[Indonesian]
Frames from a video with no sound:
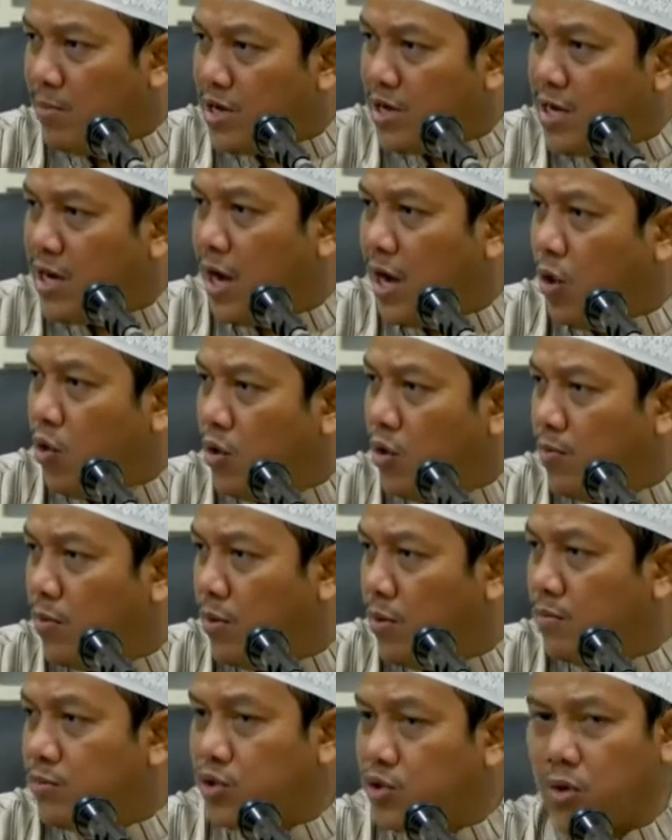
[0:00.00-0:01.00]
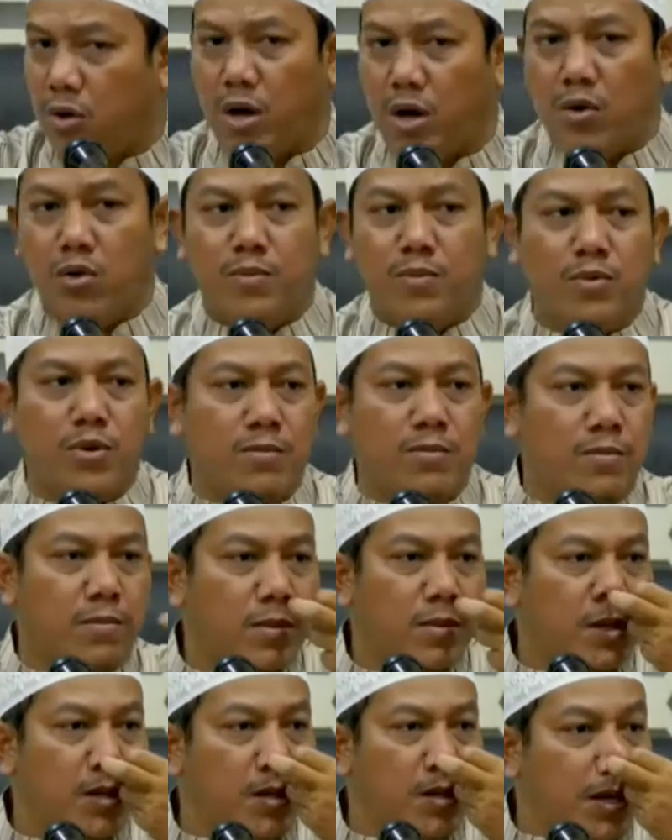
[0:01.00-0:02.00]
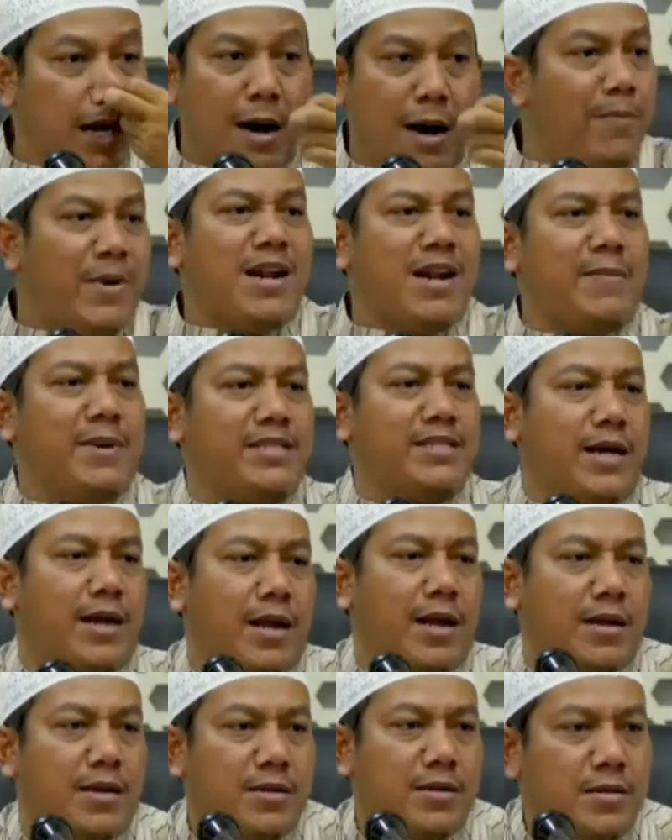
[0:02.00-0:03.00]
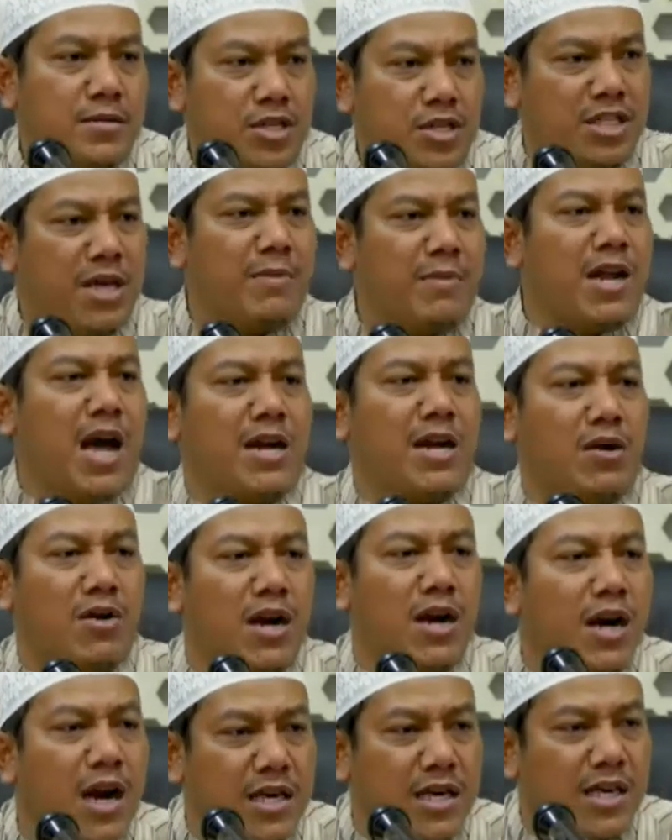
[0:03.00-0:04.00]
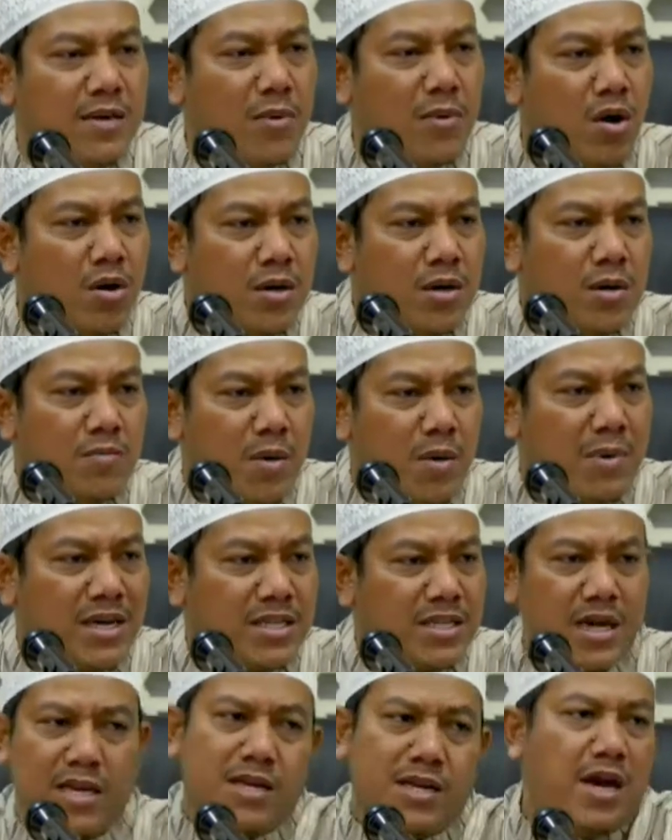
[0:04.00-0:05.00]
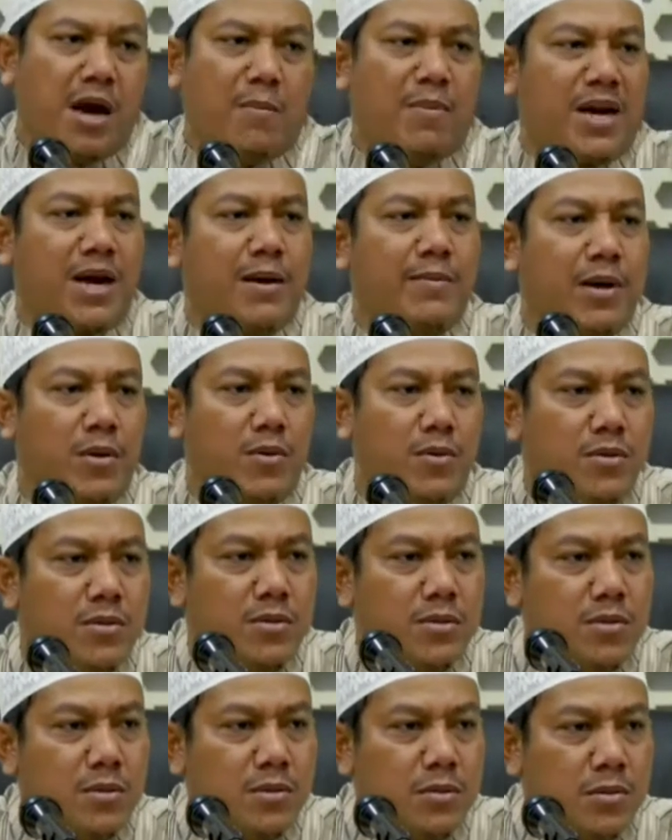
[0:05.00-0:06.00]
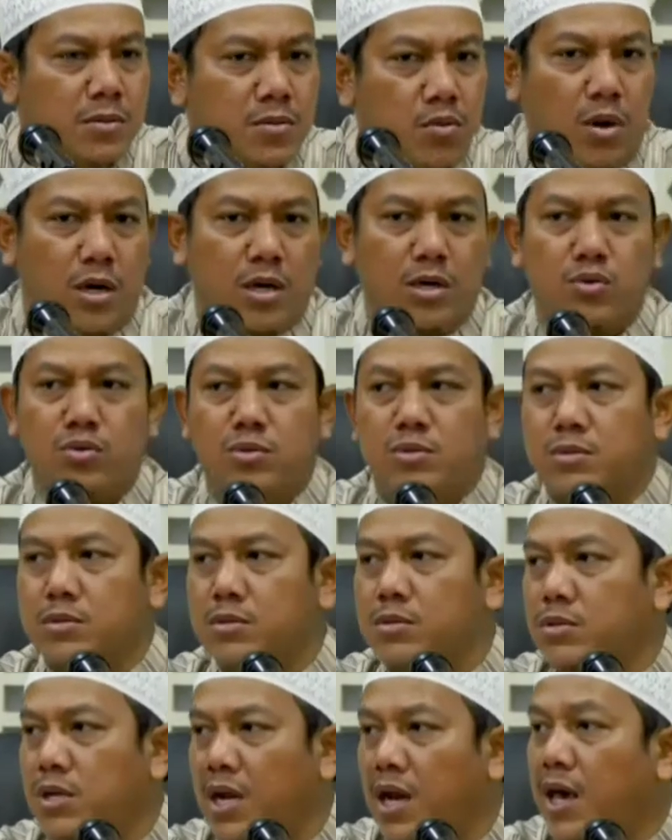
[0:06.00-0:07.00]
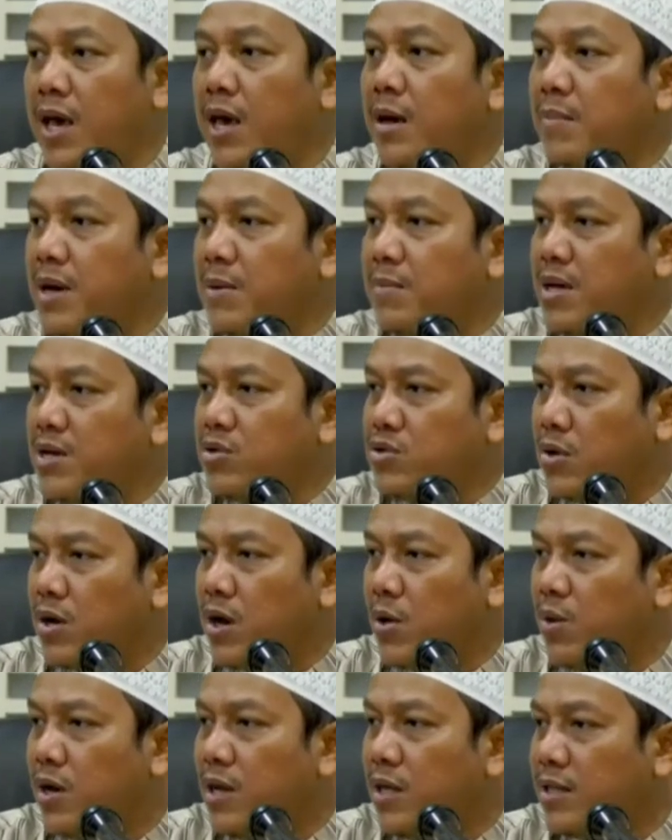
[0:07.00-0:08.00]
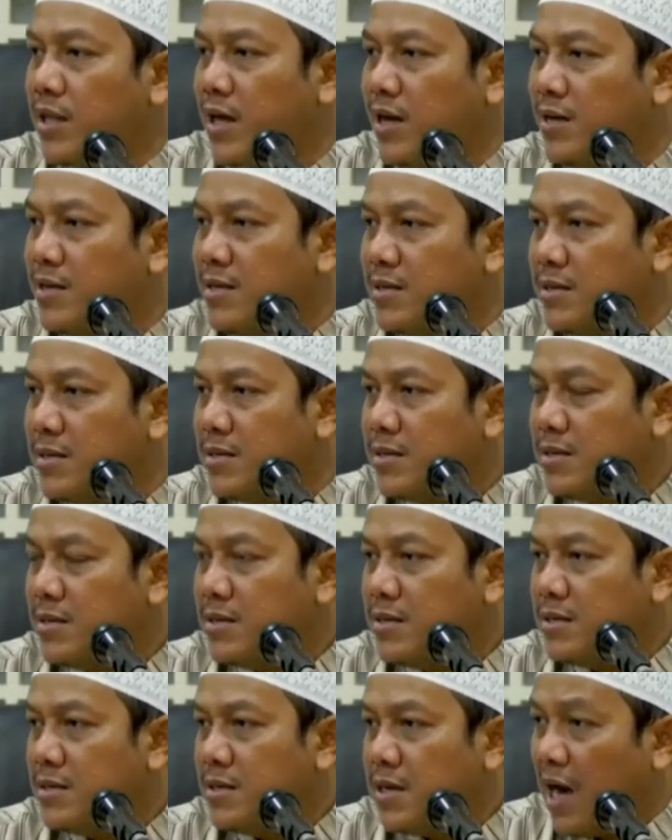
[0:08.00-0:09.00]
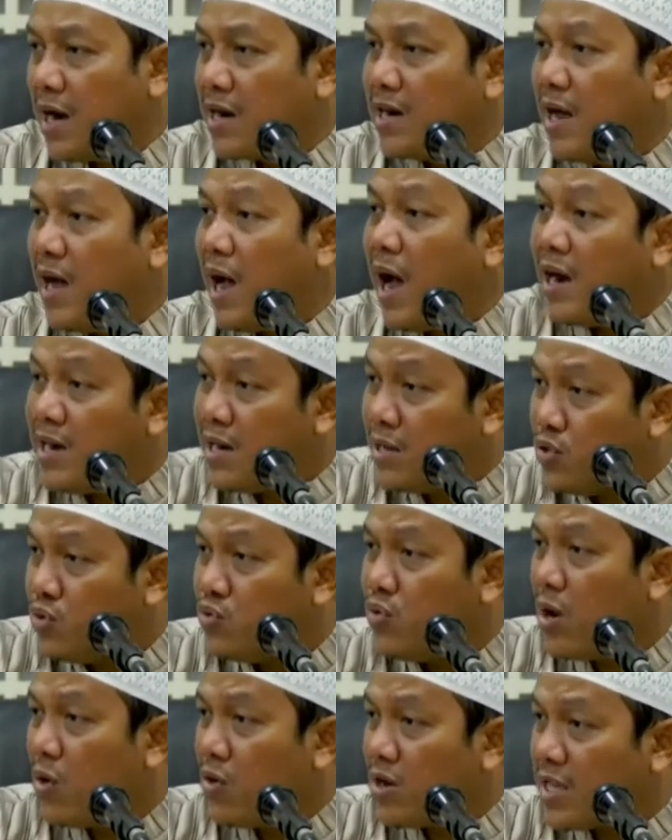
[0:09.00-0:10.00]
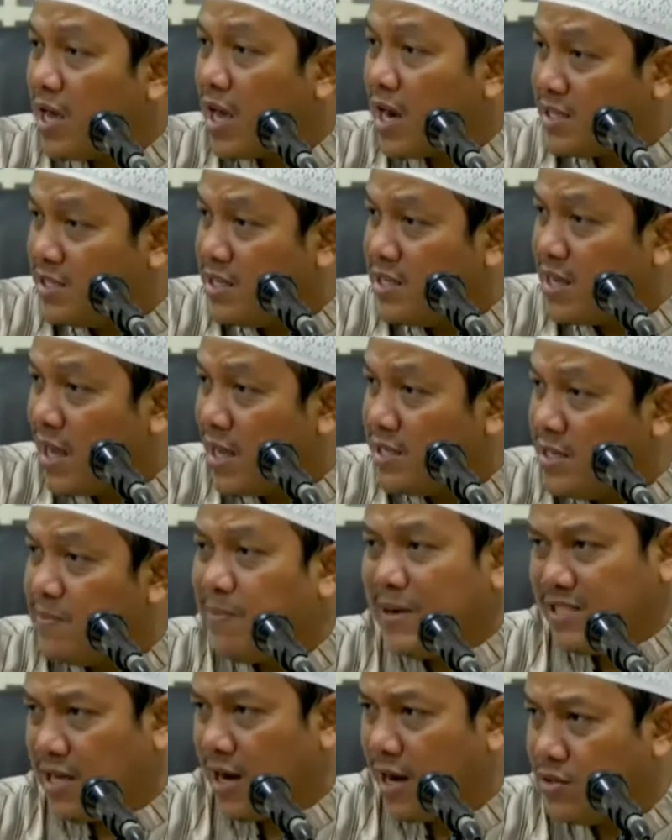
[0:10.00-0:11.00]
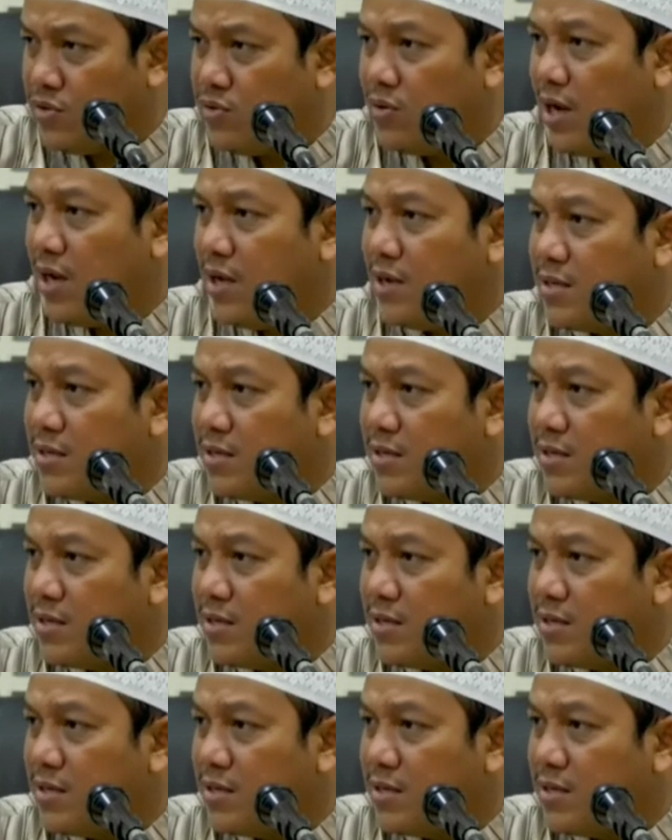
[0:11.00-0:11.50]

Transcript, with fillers: menengah umum, sekolah umum. Nggak pernah pacaran. Setiap ada orang lelaki mau memacari ini nggak pernah mau. Wah itu nilai hebat bagi seorang wanita. Karena ada juga orang yang rajin ngaji pacaran juga.